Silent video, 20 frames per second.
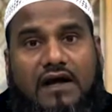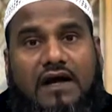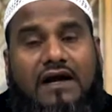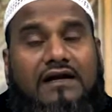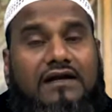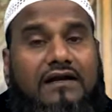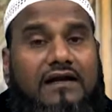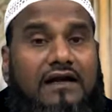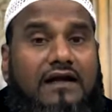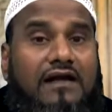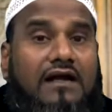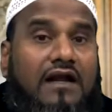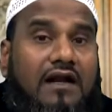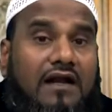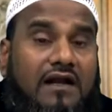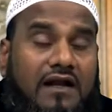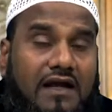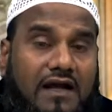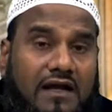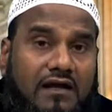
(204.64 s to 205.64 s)
అంటే
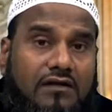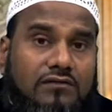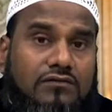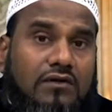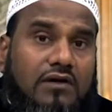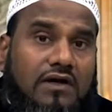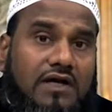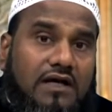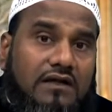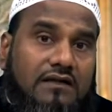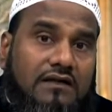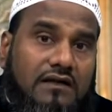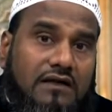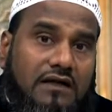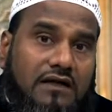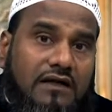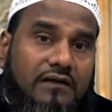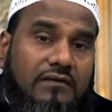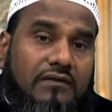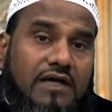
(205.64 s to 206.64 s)
లైలతుల్
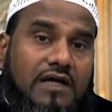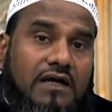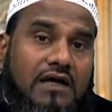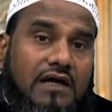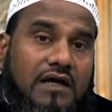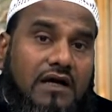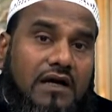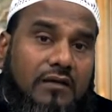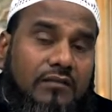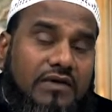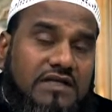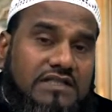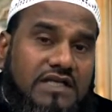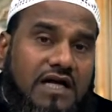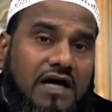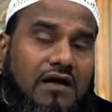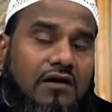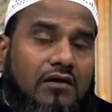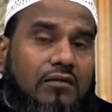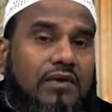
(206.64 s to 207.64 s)
కద్ని
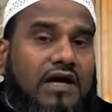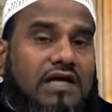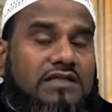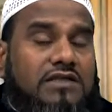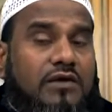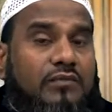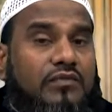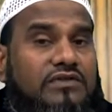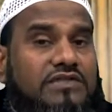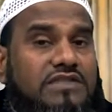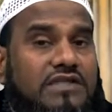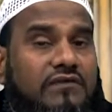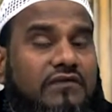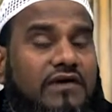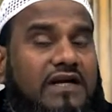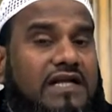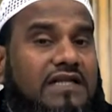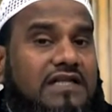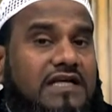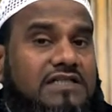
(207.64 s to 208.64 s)
రమజాను మాసపు
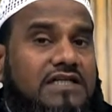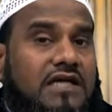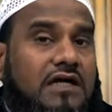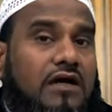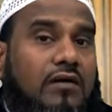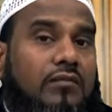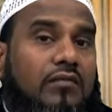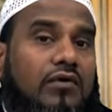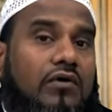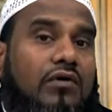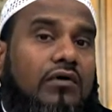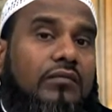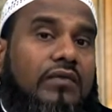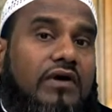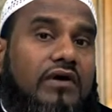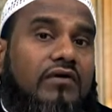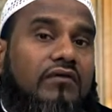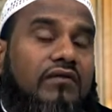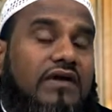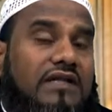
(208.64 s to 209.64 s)
చివరి దశకంలో
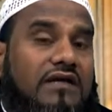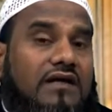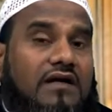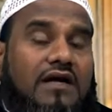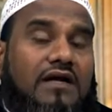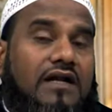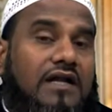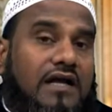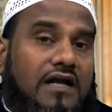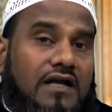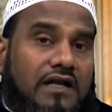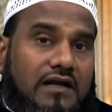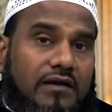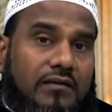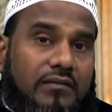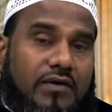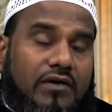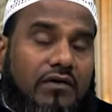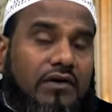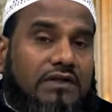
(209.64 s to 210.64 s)
మీరు వెతకండి అని
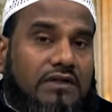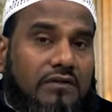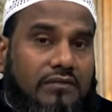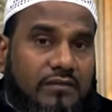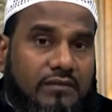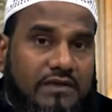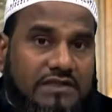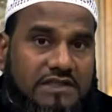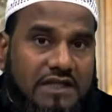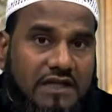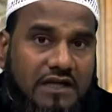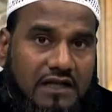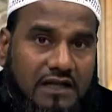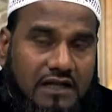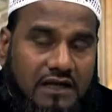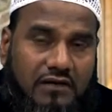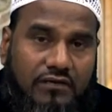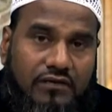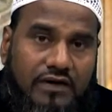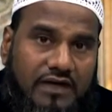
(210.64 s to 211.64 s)
ప్రవక్త మొహమ్మద్
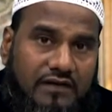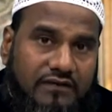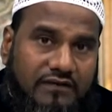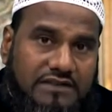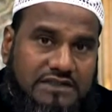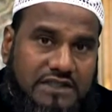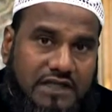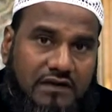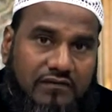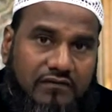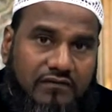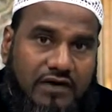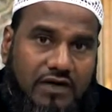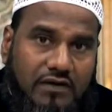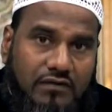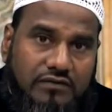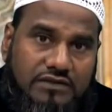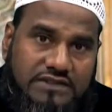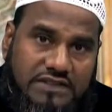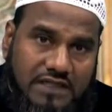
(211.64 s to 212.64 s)
సల్లల్లాహు అలీ వసల్లం
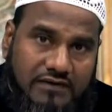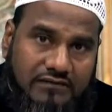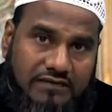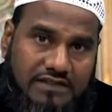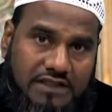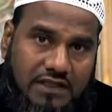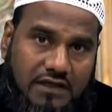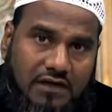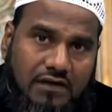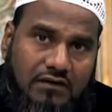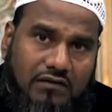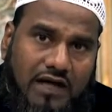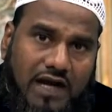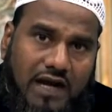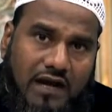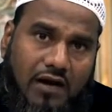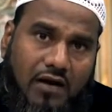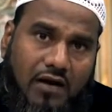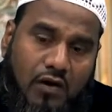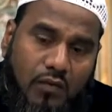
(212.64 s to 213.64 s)
వారు సెలవిచ్చారు కనుక
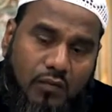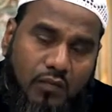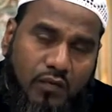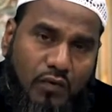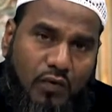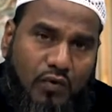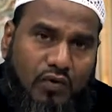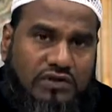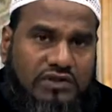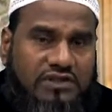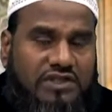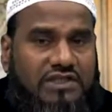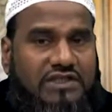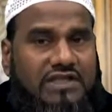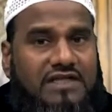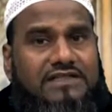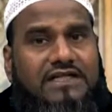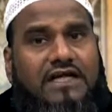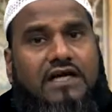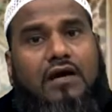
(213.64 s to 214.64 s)
పూర్తి
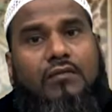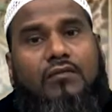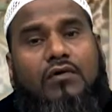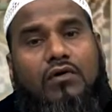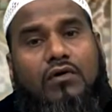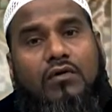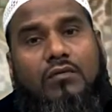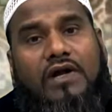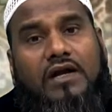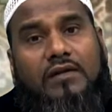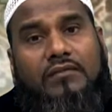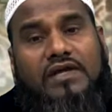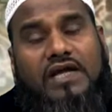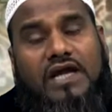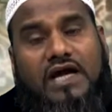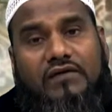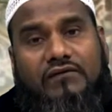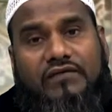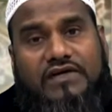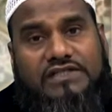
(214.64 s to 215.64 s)
దశకంలో మనం ఈ
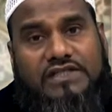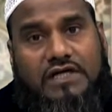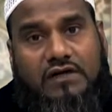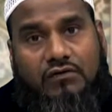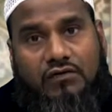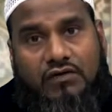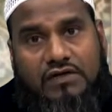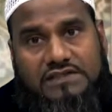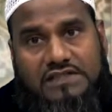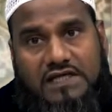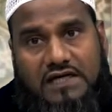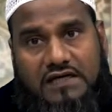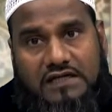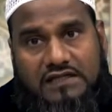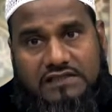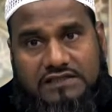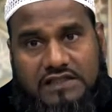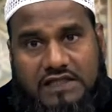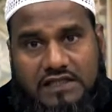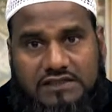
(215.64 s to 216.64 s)
అన్వేషణ
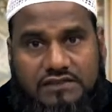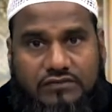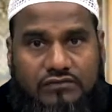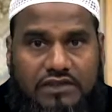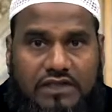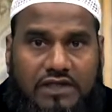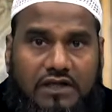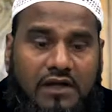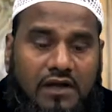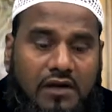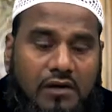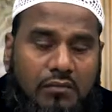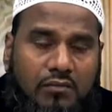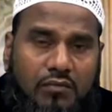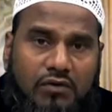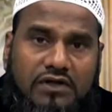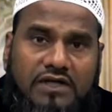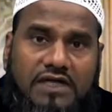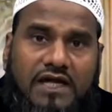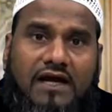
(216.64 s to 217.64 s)
కొనసాగించాల్సి ఉంది
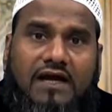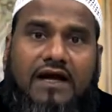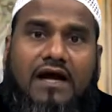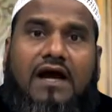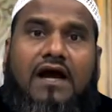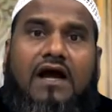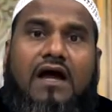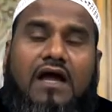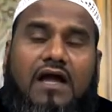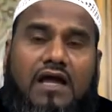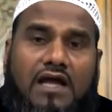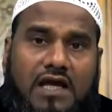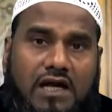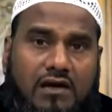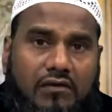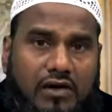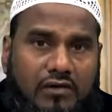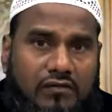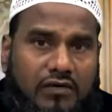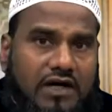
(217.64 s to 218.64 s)
ముఖ్యంగా
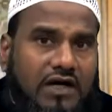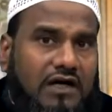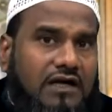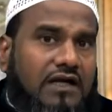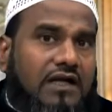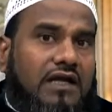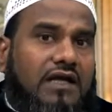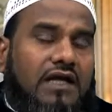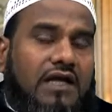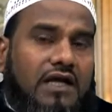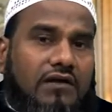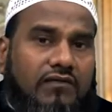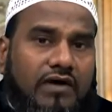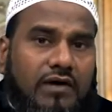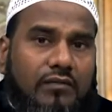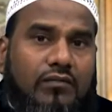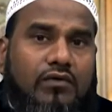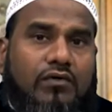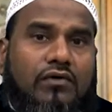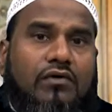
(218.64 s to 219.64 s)
ఇరవై ఒకటి
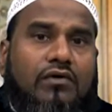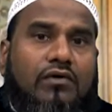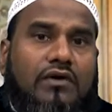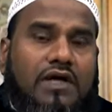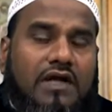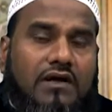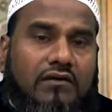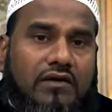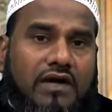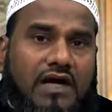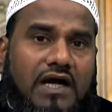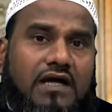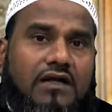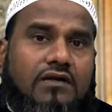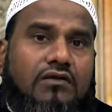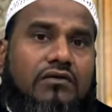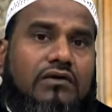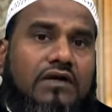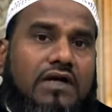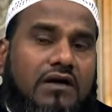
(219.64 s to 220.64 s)
ఇరవై మూడు ఇరవై
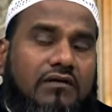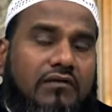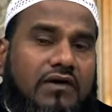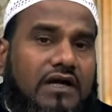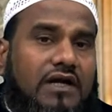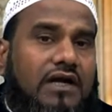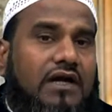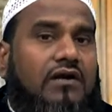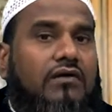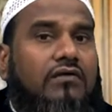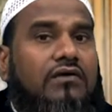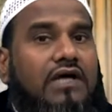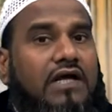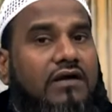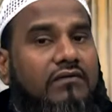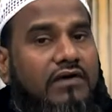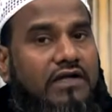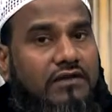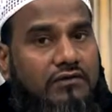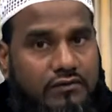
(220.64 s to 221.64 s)
ఐదు ఇరవై ఏడు
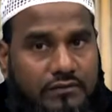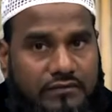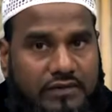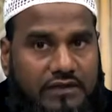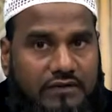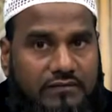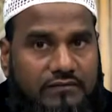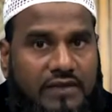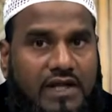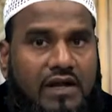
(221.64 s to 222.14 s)
ఇరవై తొమ్మిది